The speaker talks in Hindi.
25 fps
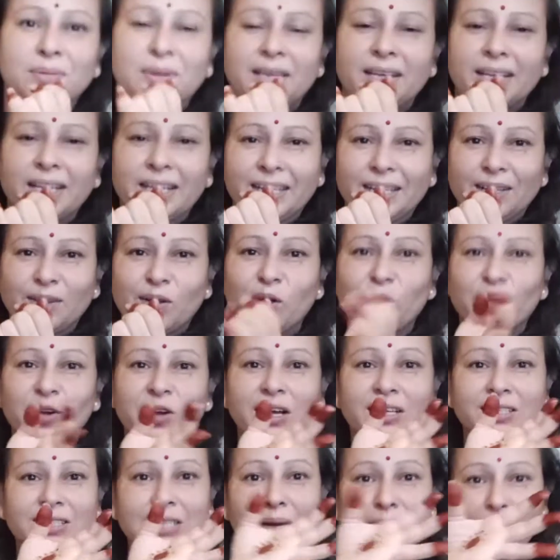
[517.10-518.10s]
भाई लौकी
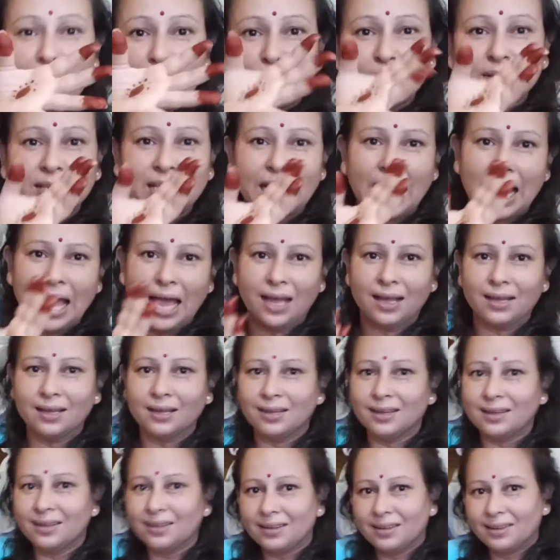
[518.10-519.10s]
का छमा होता
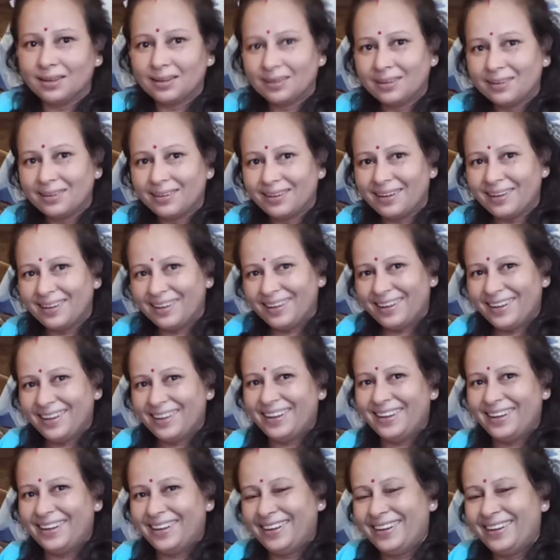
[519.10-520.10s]
है तो
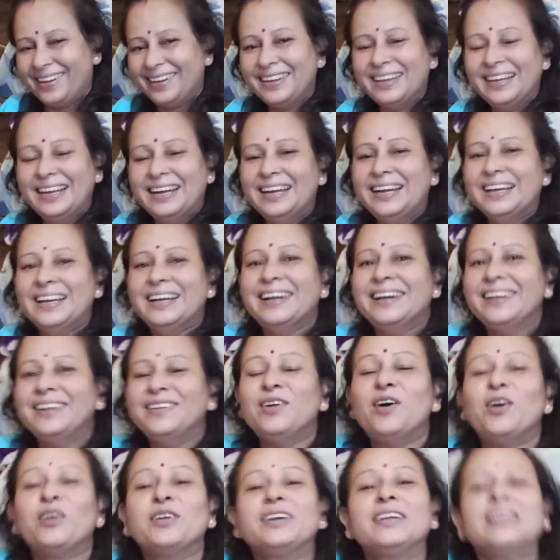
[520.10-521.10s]
उनके भाषा में तो दाल
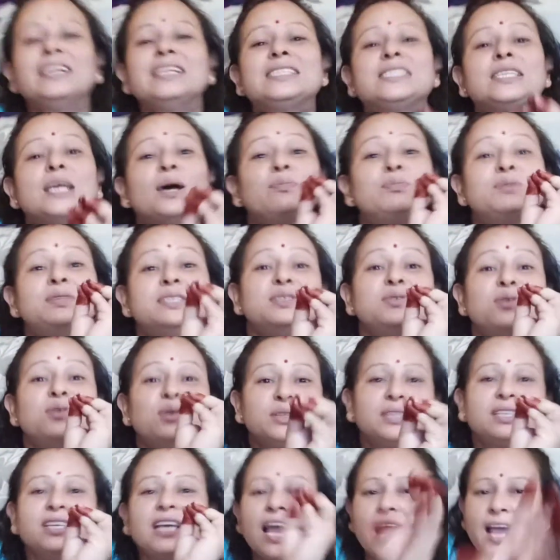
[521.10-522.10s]
ही बोलते हैं ना सब्जी
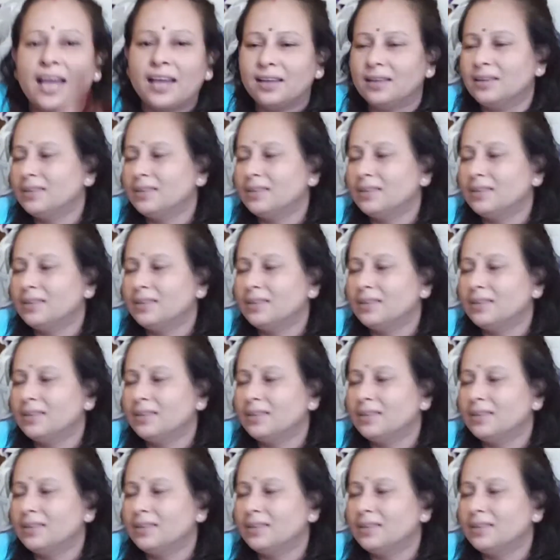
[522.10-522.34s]
होती है